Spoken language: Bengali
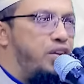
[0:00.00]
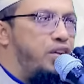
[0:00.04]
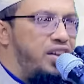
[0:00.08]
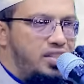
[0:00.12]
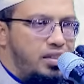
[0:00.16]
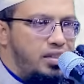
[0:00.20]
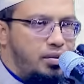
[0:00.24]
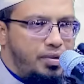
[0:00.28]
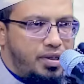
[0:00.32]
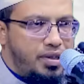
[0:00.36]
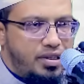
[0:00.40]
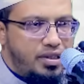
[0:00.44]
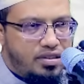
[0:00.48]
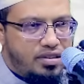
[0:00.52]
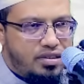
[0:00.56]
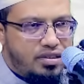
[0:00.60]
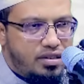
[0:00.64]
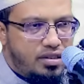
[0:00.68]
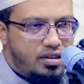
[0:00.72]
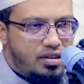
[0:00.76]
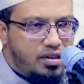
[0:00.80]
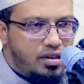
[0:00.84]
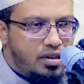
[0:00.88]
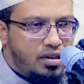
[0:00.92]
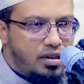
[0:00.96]
হয়ে যাবে
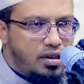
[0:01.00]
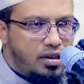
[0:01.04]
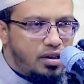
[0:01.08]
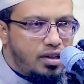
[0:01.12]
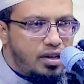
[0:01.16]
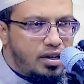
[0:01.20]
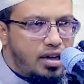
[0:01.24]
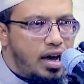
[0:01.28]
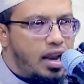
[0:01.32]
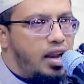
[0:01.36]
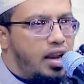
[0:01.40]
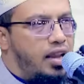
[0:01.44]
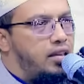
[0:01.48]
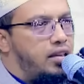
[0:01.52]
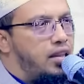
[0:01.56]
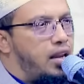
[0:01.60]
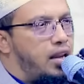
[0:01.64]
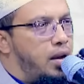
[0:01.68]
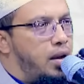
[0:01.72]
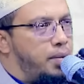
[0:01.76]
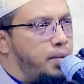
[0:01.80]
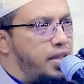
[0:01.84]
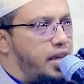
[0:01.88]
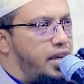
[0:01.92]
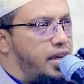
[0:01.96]
আল্লাহ
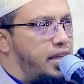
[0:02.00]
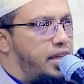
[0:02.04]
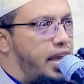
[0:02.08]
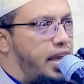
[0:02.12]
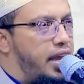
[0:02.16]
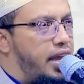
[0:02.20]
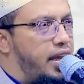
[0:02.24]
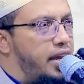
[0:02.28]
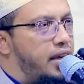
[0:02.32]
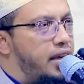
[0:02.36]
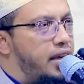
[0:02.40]
তালা আমাদেরকে